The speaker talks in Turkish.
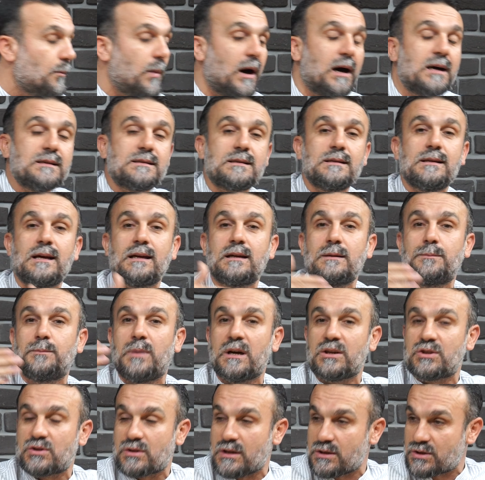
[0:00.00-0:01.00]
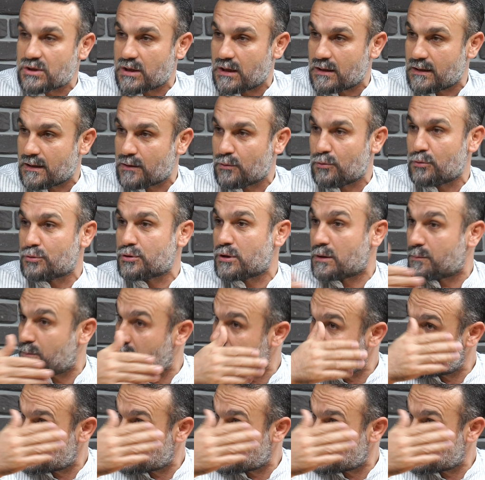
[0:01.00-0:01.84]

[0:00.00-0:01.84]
Bazıları başka şeyler olacak,